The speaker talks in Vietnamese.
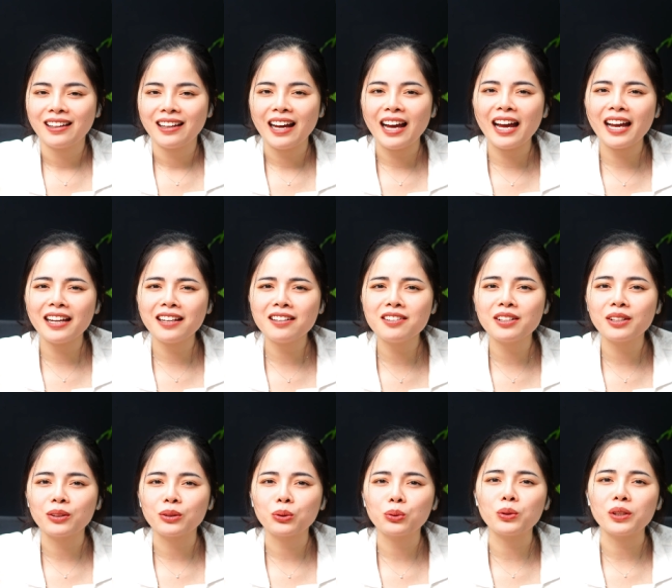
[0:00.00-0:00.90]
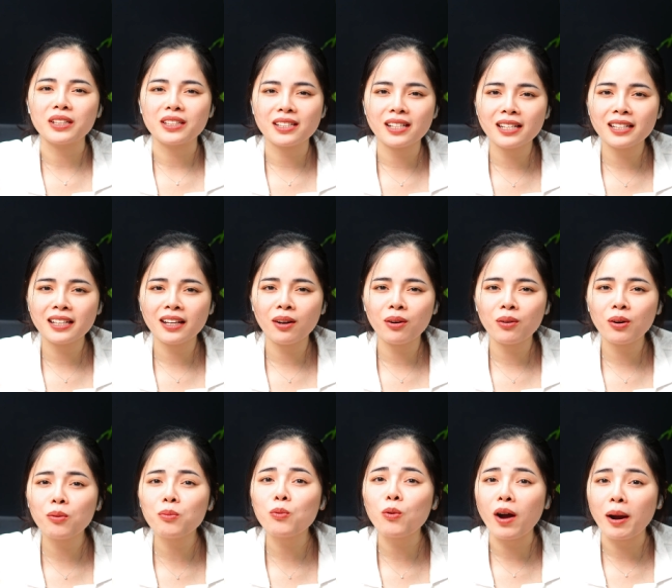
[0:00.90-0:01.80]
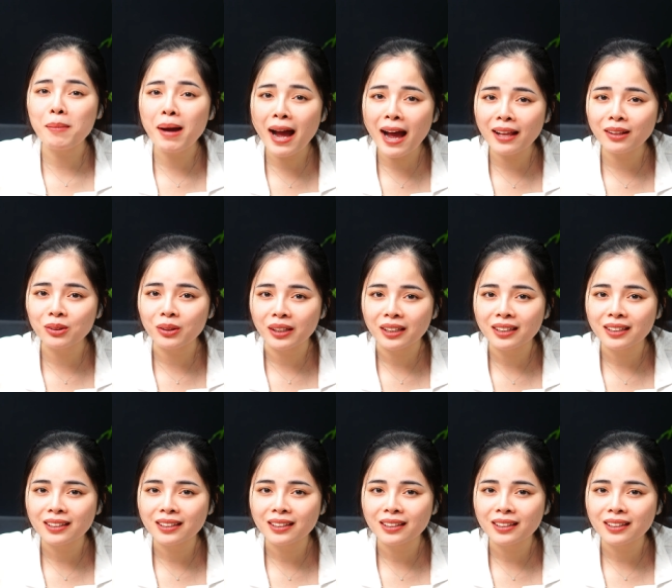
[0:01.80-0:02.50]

hai người còn tuổi chênh nhau không quá 3 tuổi,